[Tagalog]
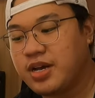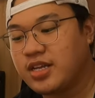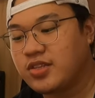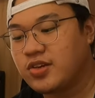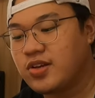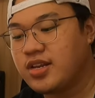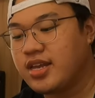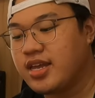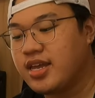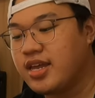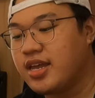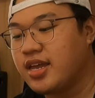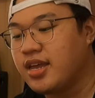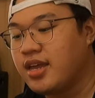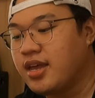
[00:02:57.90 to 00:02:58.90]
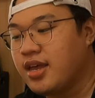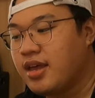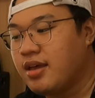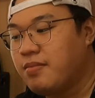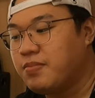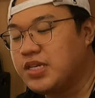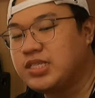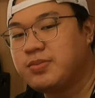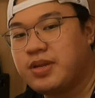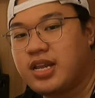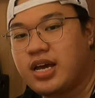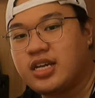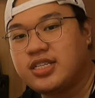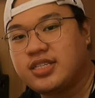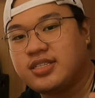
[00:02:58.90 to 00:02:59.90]
mga tol eh mas
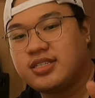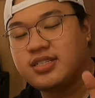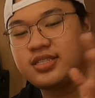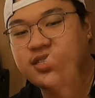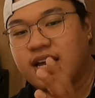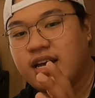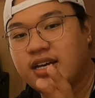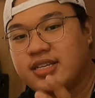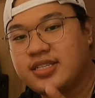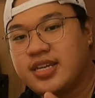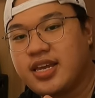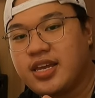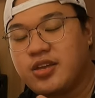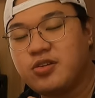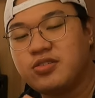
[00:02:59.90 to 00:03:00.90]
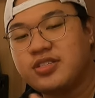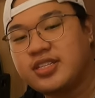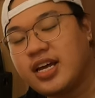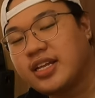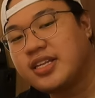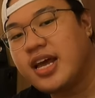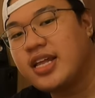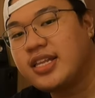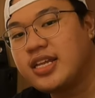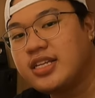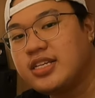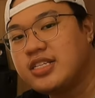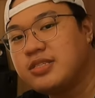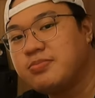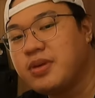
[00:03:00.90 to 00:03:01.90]
malakas siya sa stock kasi yung stock natin
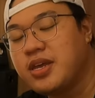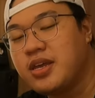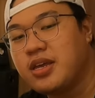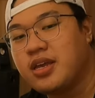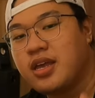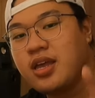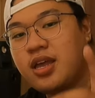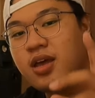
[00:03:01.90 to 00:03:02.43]
is may